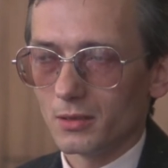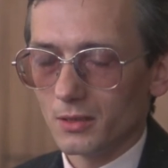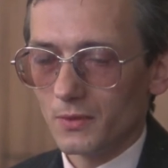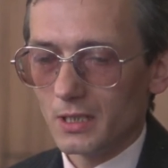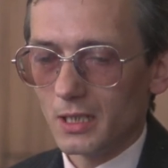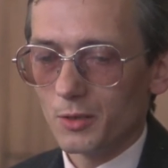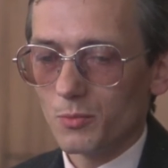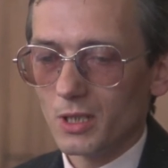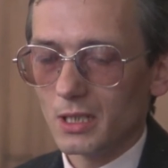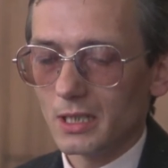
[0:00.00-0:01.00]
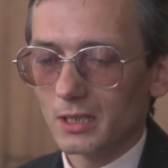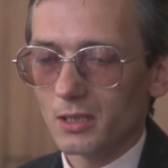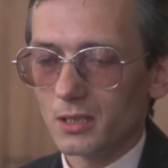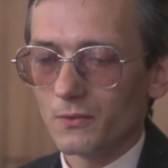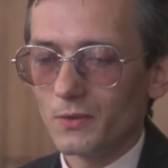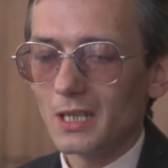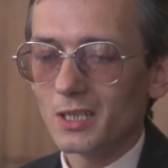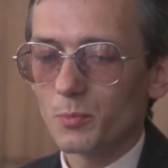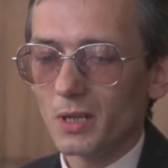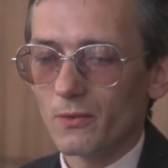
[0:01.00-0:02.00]
stwierdzaliśmy, że jednak jest wiele
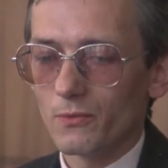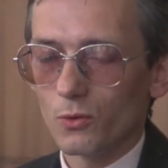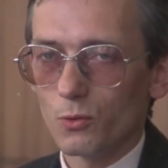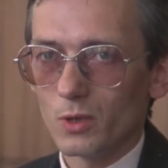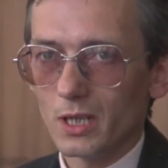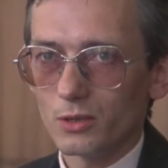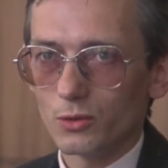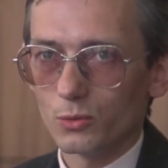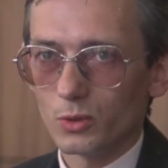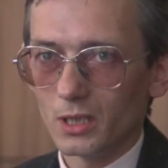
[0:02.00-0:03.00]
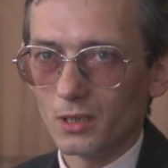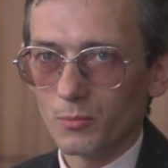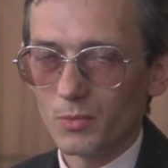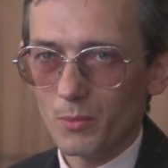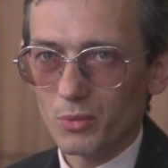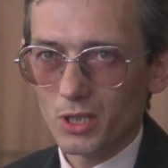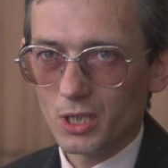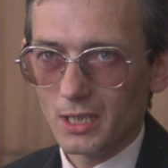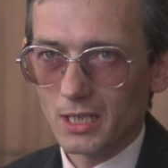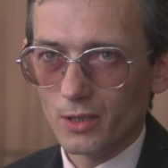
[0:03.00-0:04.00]
spraw wokół nas, które nam
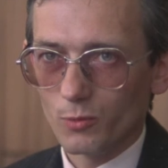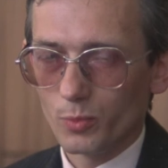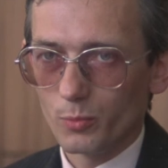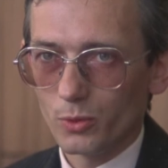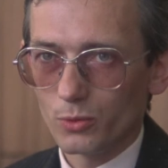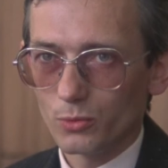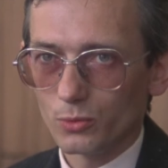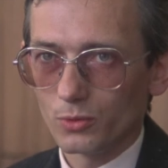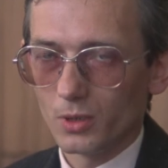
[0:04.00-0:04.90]
przeszkadzają po prostu.